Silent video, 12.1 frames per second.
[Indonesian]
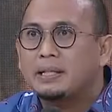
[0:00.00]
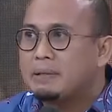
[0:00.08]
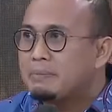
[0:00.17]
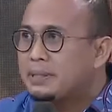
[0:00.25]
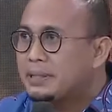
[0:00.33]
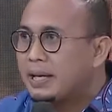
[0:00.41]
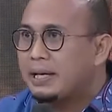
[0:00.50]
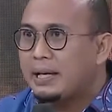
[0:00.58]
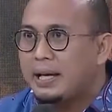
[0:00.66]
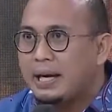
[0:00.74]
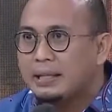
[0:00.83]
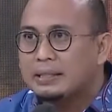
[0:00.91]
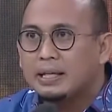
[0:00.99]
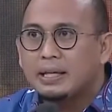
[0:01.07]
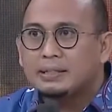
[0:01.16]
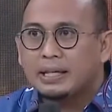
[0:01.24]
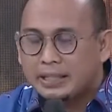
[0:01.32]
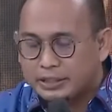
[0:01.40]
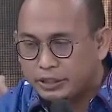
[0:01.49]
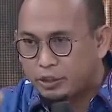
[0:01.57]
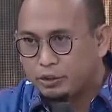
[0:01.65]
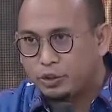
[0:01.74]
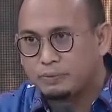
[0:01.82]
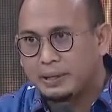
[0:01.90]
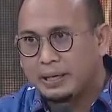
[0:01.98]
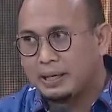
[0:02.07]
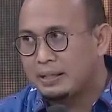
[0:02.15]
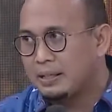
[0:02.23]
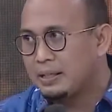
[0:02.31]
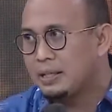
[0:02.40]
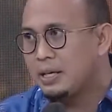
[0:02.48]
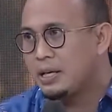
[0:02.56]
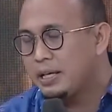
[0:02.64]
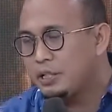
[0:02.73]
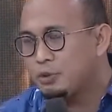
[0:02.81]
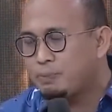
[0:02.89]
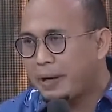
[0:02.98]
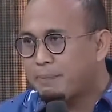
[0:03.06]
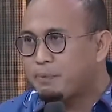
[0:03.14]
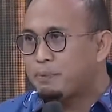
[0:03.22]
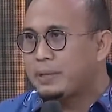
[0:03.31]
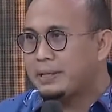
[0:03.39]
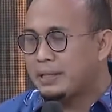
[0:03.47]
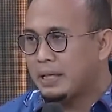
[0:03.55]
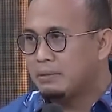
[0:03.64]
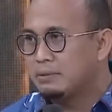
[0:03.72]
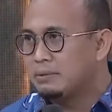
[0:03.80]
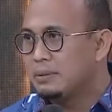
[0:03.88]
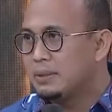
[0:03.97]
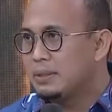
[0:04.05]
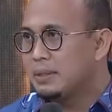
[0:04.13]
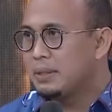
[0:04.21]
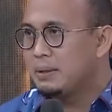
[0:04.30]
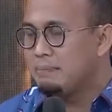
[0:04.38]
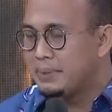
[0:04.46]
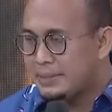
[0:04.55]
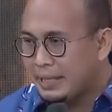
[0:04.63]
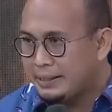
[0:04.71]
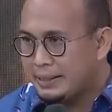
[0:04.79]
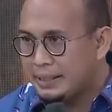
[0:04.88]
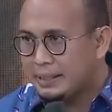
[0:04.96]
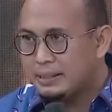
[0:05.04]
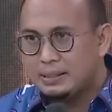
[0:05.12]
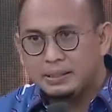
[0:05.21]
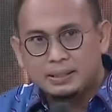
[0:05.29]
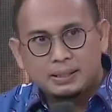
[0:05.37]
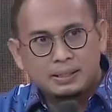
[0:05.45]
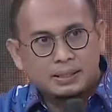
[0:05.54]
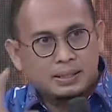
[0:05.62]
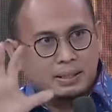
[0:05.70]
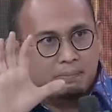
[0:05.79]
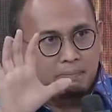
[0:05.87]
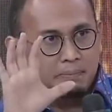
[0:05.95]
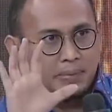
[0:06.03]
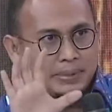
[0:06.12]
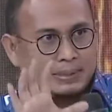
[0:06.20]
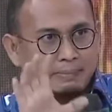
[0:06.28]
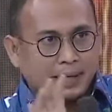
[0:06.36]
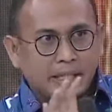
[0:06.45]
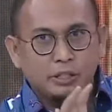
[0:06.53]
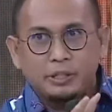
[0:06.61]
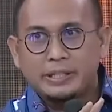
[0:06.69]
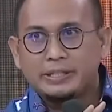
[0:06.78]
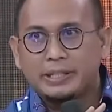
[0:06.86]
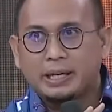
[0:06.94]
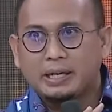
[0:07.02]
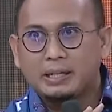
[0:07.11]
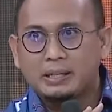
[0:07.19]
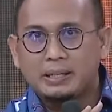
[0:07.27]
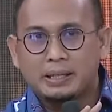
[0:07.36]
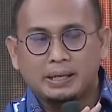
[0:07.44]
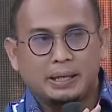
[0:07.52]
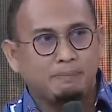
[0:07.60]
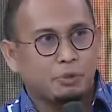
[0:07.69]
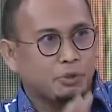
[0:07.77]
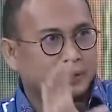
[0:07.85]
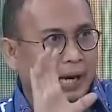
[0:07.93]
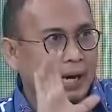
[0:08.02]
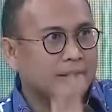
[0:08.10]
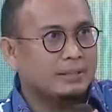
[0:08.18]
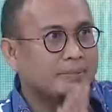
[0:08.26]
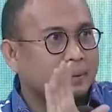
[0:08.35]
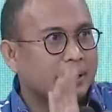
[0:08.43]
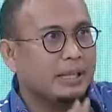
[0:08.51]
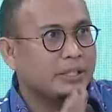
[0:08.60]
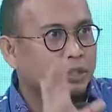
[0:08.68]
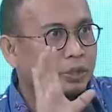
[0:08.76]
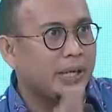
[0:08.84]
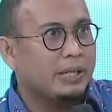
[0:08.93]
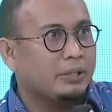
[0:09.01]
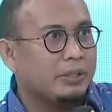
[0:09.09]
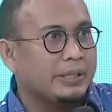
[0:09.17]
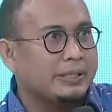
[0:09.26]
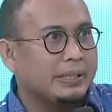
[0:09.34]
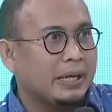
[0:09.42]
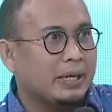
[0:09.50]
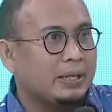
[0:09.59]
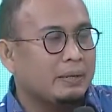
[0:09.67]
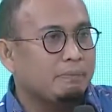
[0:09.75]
di kementerian yang lain. Saya kasih contoh Bang Karni. Ini supaya publik tahu. Misalnya, Semen Indonesia, ya perusahaan Semen Nasional Indonesia